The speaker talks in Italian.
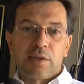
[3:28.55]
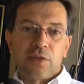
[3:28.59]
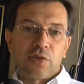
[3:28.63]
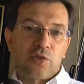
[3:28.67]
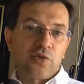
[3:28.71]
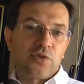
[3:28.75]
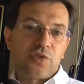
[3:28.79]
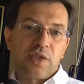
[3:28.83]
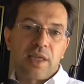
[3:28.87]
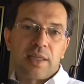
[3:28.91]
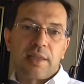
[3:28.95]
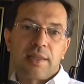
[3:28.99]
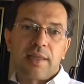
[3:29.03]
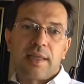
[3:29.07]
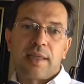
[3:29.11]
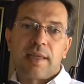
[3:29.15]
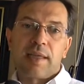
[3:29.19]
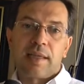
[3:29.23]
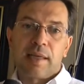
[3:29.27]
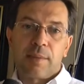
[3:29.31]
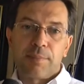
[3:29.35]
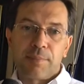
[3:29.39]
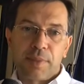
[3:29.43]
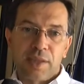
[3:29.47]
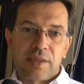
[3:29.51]
soggetti che
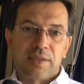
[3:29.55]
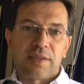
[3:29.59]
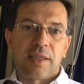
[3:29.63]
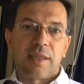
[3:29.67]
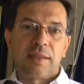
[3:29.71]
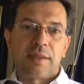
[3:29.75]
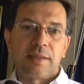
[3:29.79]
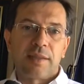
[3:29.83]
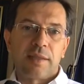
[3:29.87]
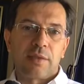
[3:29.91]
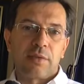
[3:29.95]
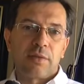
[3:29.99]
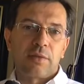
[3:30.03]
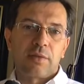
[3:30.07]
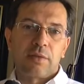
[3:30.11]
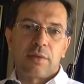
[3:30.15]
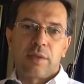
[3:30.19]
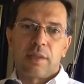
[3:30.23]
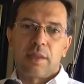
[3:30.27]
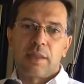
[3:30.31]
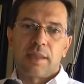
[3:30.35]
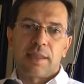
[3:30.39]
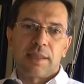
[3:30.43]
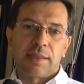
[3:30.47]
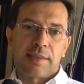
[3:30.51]
rappresentano
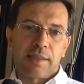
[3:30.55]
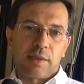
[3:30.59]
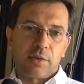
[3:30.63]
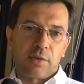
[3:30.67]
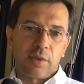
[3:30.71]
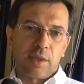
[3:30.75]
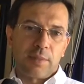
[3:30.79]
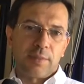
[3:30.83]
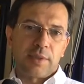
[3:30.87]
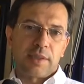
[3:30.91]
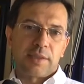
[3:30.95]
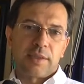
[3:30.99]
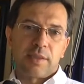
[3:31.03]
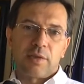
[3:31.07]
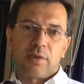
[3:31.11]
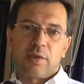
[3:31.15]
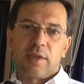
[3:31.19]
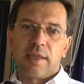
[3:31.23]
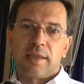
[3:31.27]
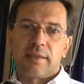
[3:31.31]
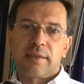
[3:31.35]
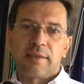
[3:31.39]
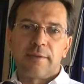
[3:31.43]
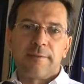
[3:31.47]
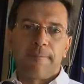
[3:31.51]
eh, categorie
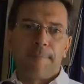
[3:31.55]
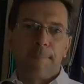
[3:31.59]
particolari.